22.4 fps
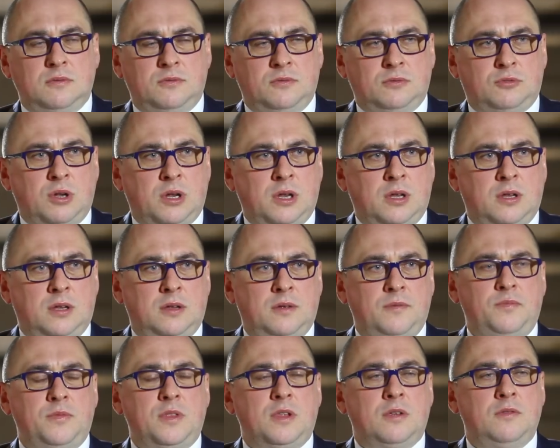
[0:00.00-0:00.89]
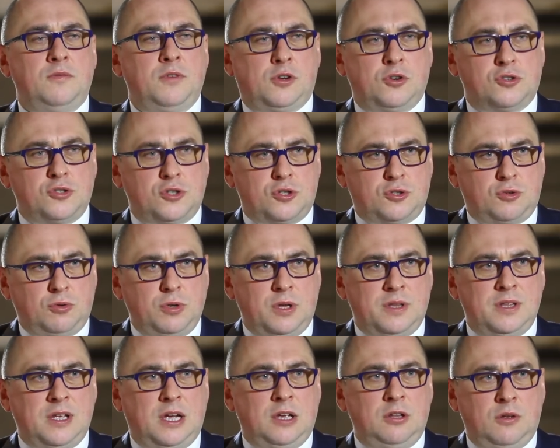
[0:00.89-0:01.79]
które wykorzystuje
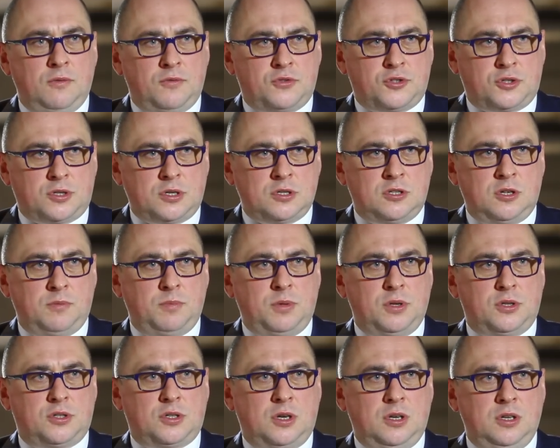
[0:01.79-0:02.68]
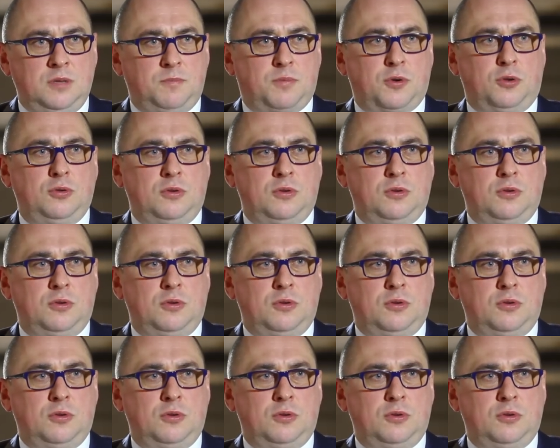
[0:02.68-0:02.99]
najnowsze zdobycze i